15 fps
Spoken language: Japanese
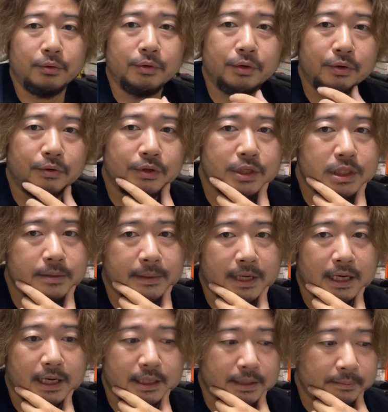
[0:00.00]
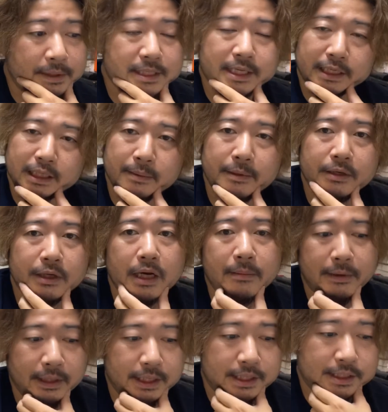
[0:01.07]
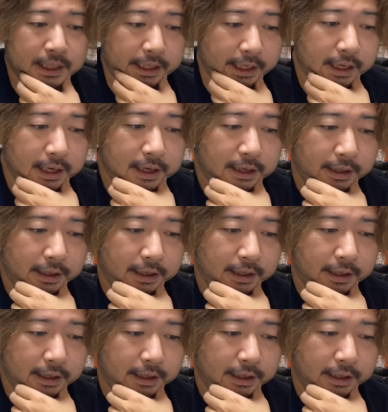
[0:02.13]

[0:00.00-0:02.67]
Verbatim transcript: 東京、千葉、まあ、埼玉ぐらいまでですかね、